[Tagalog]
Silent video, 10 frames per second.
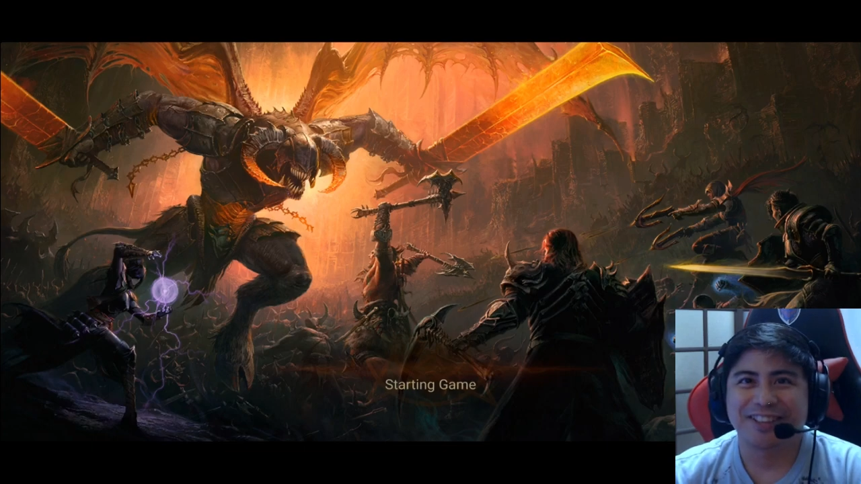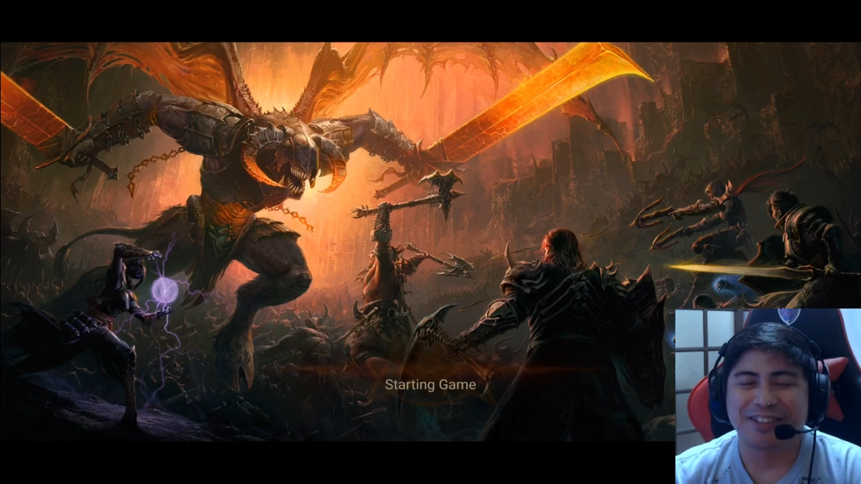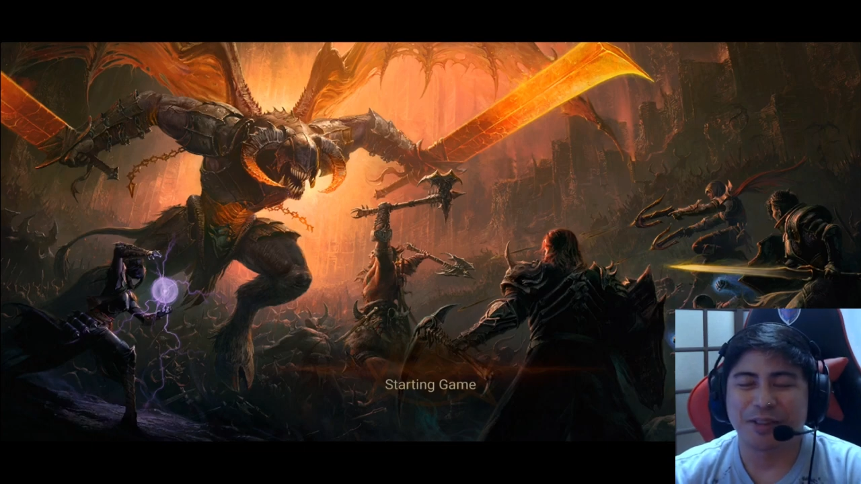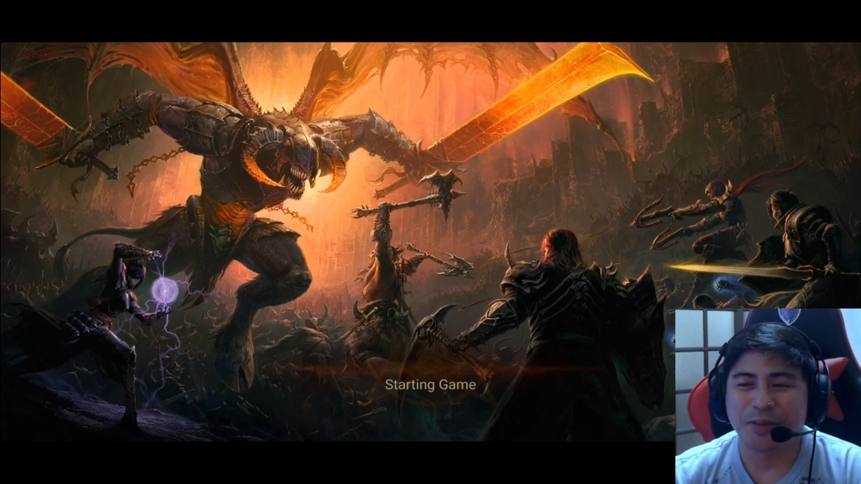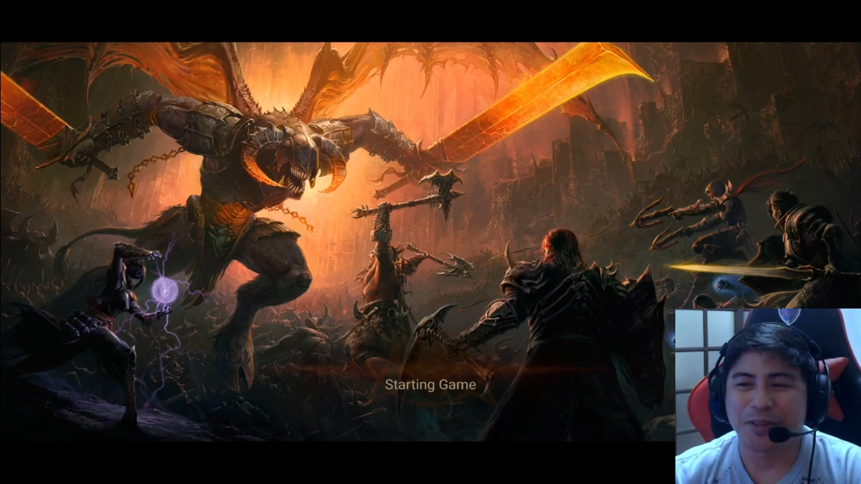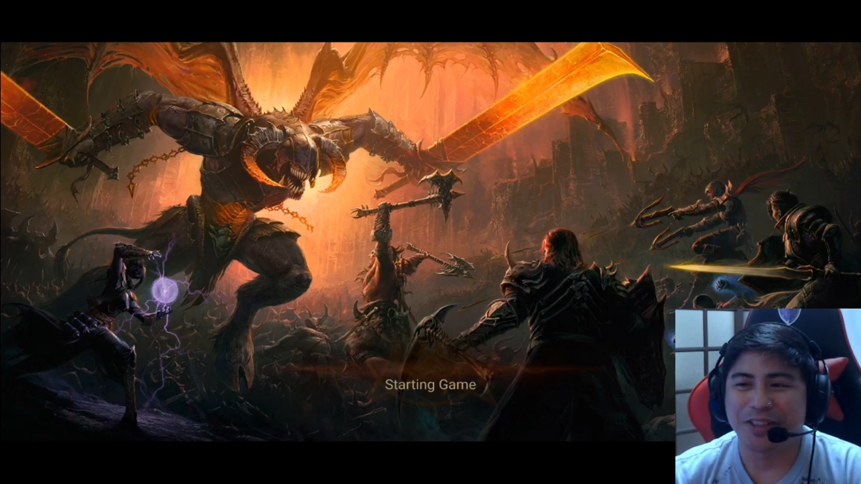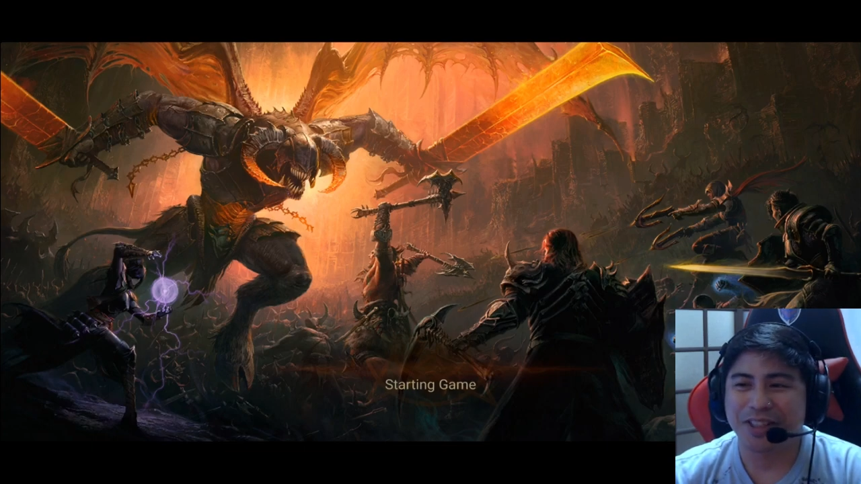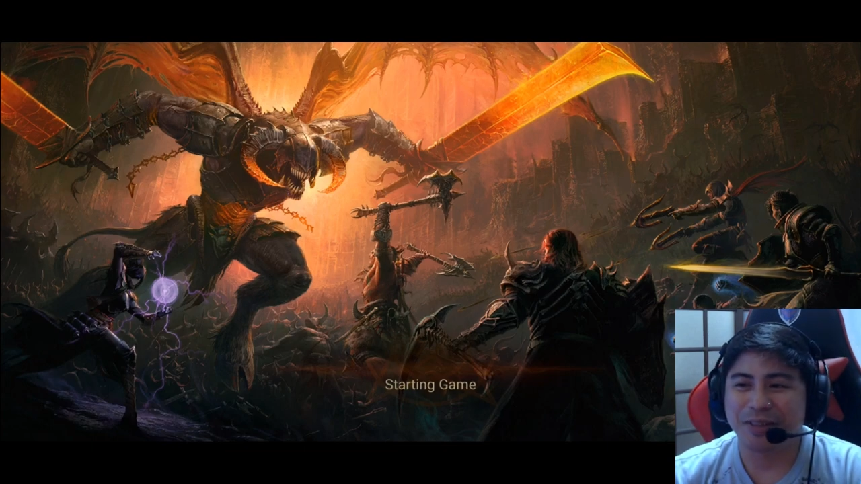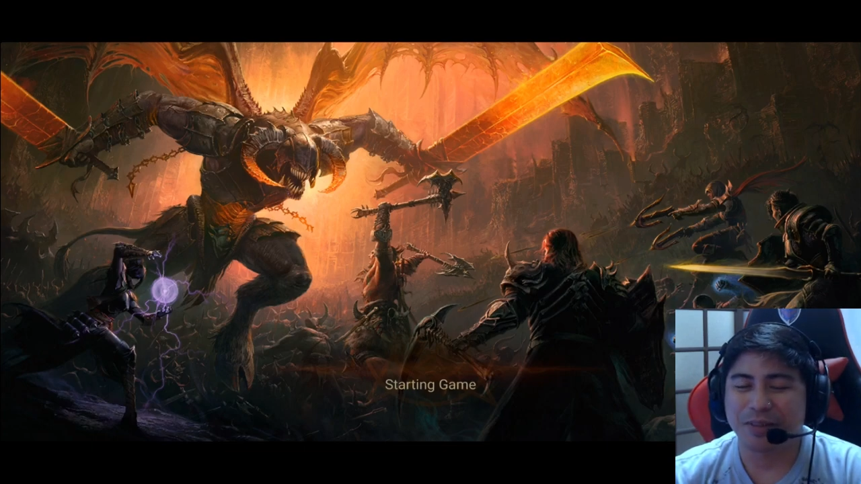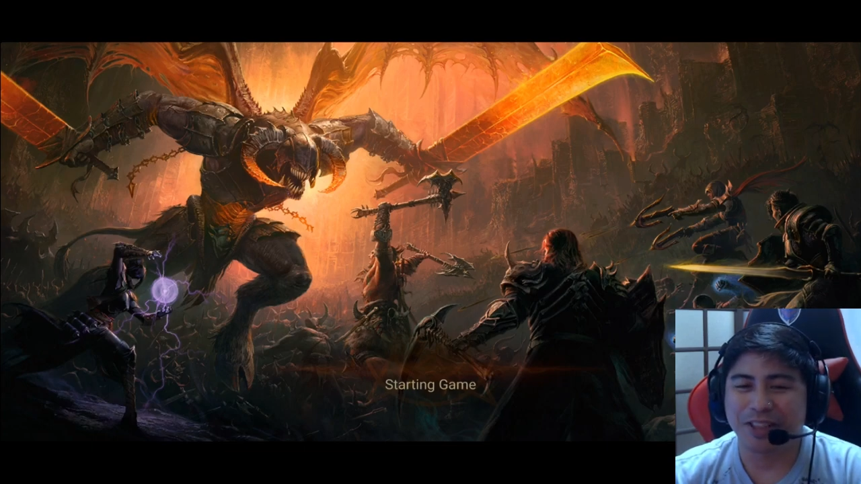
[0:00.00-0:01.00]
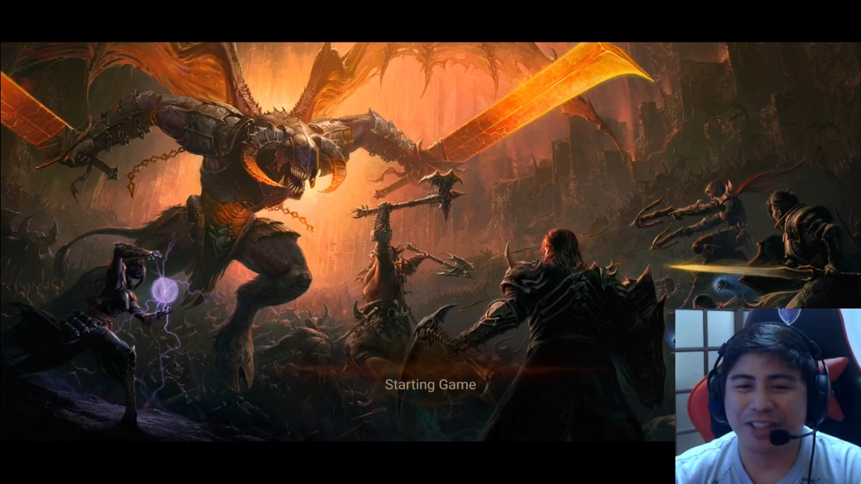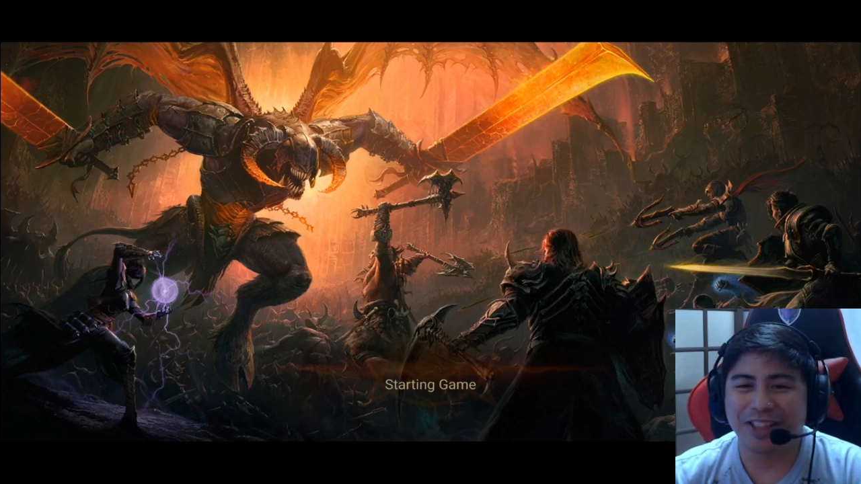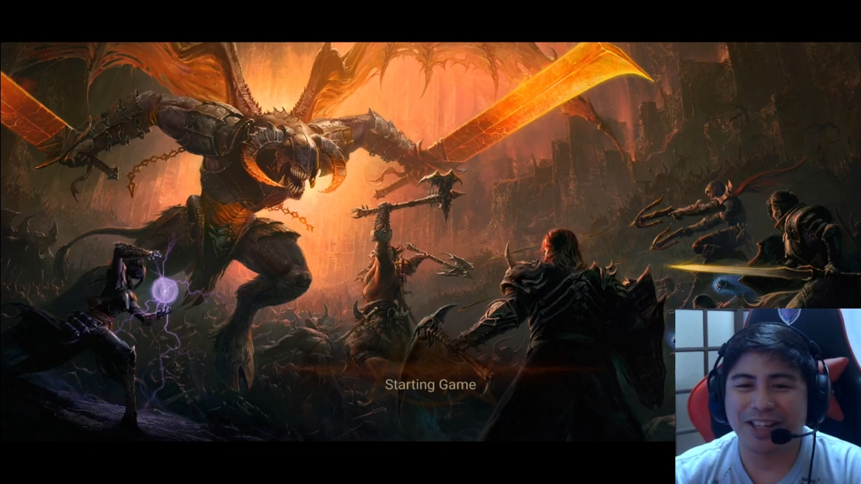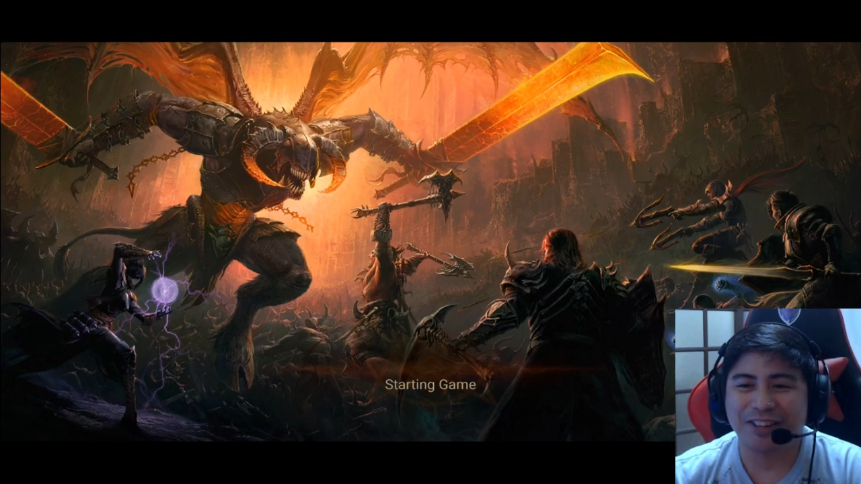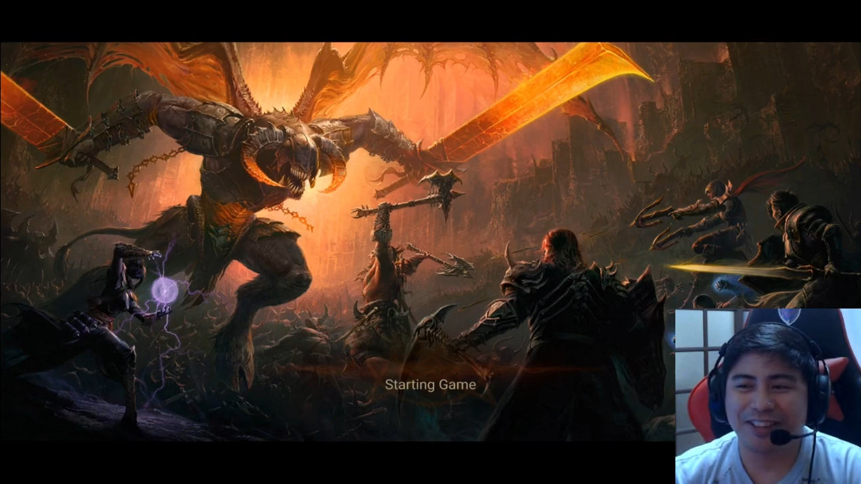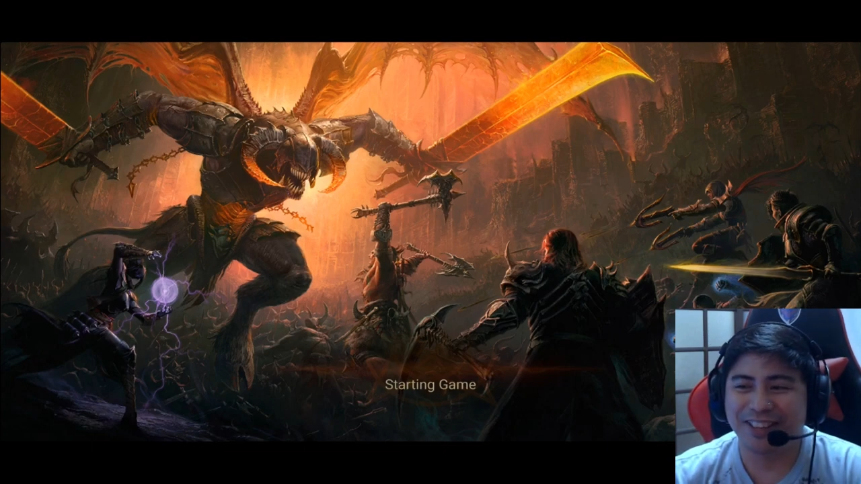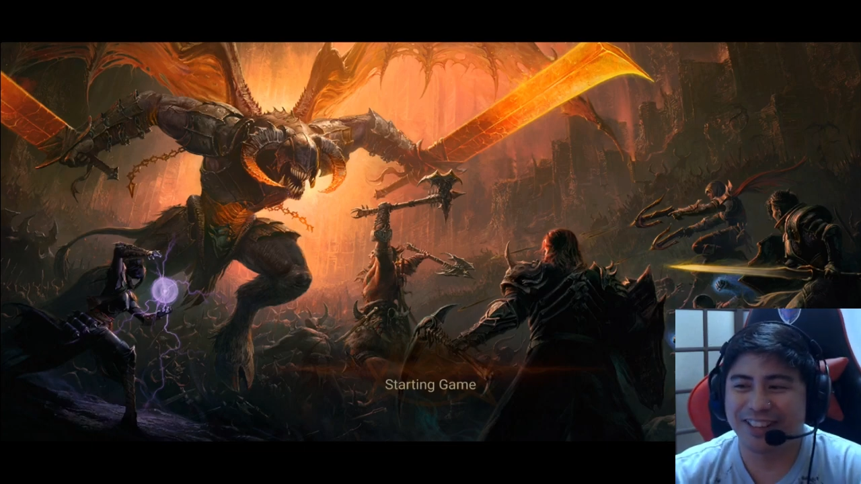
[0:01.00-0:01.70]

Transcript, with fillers: oh, ano eh, matagal na hindi